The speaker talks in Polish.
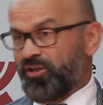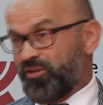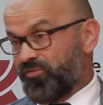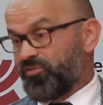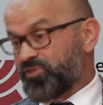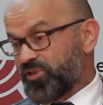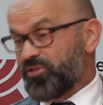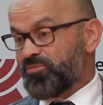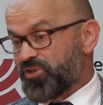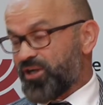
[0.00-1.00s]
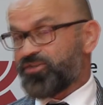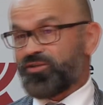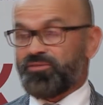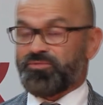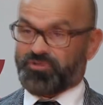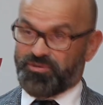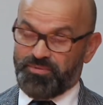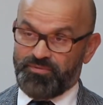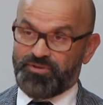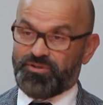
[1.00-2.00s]
I w ostatnim czasie, można
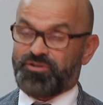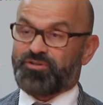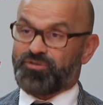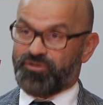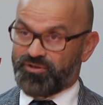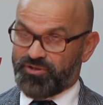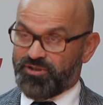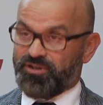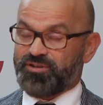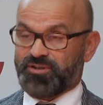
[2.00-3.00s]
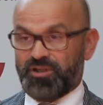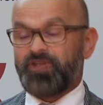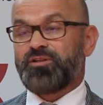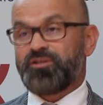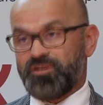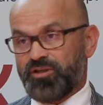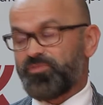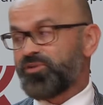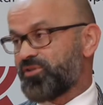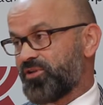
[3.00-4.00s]
powiedzieć, to jest jeden z
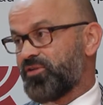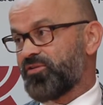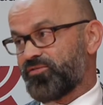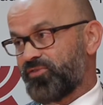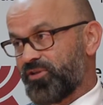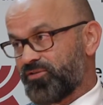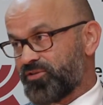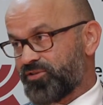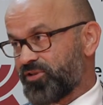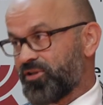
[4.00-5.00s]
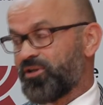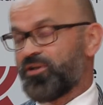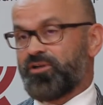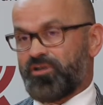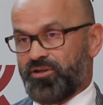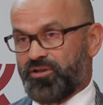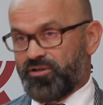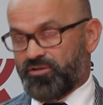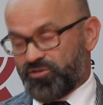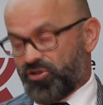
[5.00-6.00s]
najdynamiczniej rozwijających się
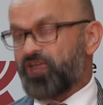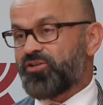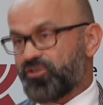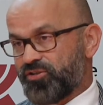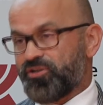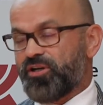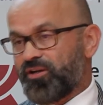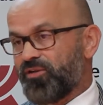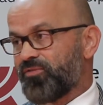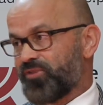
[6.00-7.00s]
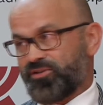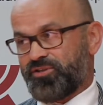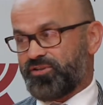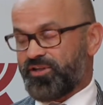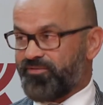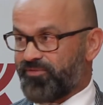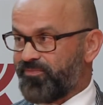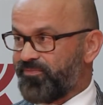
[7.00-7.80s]
części czy regionów naszej strefy.